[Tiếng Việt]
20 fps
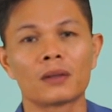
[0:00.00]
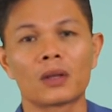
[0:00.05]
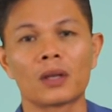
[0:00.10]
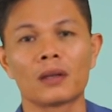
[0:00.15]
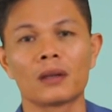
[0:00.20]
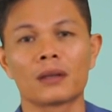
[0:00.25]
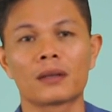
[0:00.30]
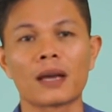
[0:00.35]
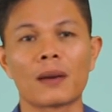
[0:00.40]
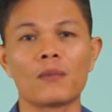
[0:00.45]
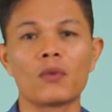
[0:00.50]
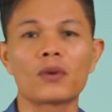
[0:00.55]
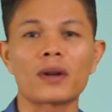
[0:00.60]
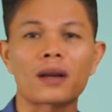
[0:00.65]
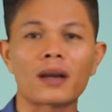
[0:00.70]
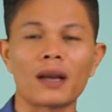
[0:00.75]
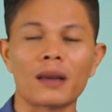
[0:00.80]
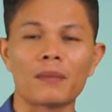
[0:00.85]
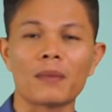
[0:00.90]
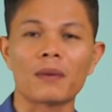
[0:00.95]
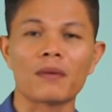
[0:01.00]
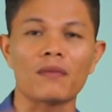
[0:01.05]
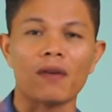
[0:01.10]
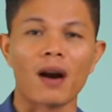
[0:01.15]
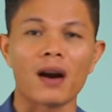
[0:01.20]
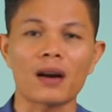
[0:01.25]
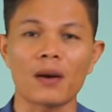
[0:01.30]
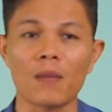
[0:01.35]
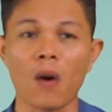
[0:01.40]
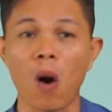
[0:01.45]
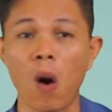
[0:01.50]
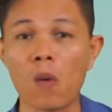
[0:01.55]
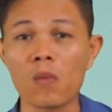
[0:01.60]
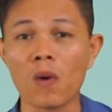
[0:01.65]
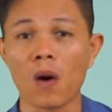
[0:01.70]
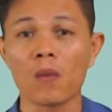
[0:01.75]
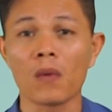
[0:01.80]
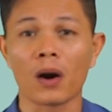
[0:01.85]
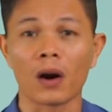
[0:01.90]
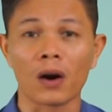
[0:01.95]
thì chồng muốn ra khởi nghiệp nhưng mà vợ không
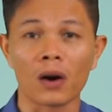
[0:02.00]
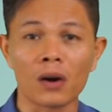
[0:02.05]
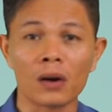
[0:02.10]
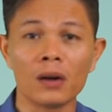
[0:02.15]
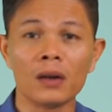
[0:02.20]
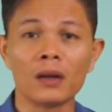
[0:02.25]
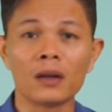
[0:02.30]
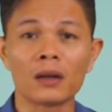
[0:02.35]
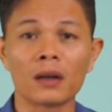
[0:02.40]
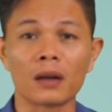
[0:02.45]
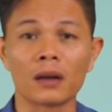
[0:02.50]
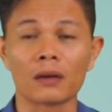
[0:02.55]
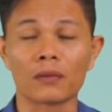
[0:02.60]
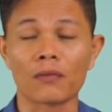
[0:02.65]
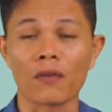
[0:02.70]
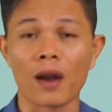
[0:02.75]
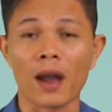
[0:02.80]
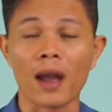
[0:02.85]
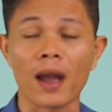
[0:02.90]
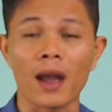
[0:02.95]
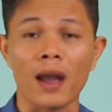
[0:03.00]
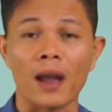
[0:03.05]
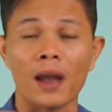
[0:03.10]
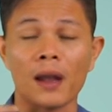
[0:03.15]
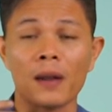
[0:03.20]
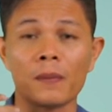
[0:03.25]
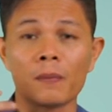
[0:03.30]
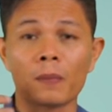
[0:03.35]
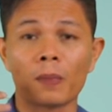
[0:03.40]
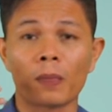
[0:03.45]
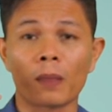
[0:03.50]
ổn ủng hộ à, và